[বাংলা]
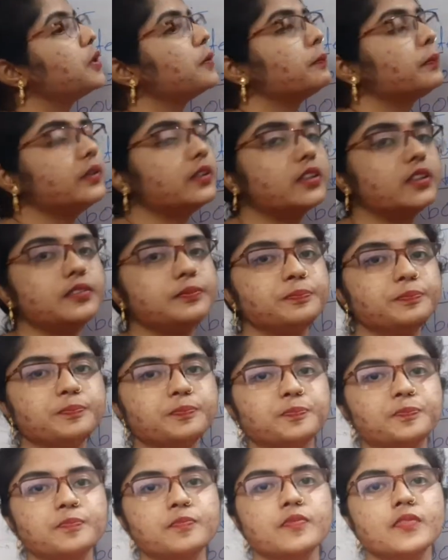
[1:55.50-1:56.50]
পেপার
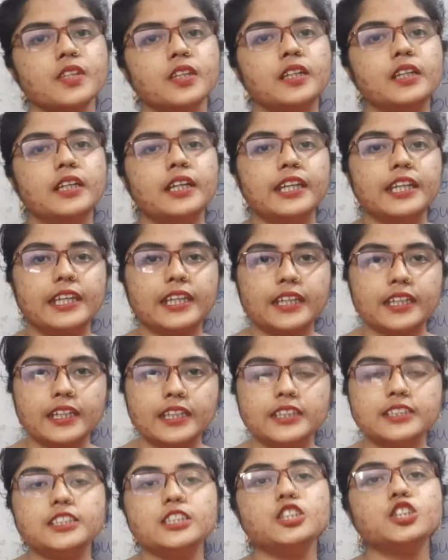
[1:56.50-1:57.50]

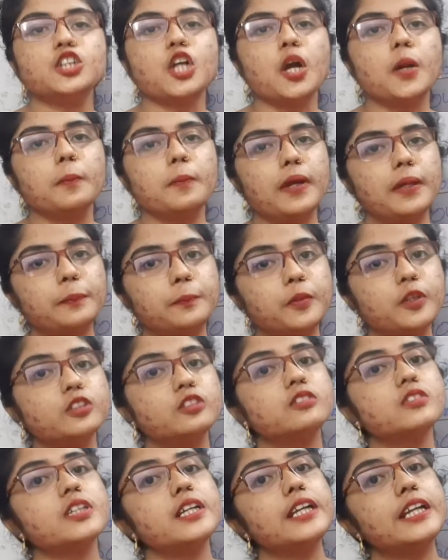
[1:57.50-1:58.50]
ইংরেজি
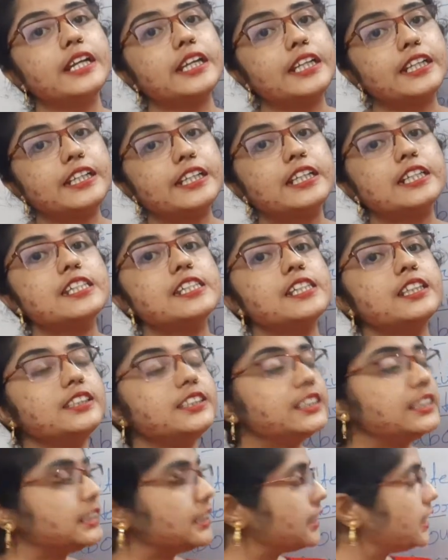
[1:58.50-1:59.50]
সংবাদপত্রের এডিটরকে
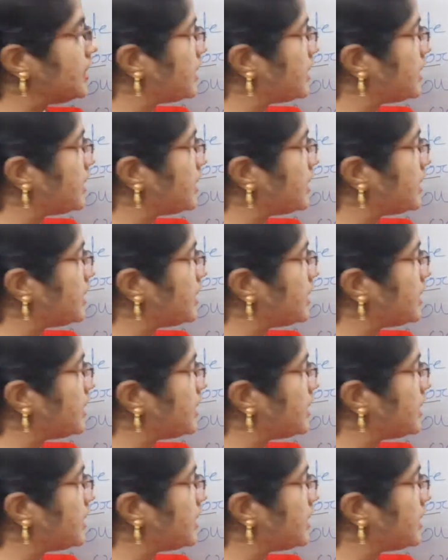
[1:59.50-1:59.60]
চিঠি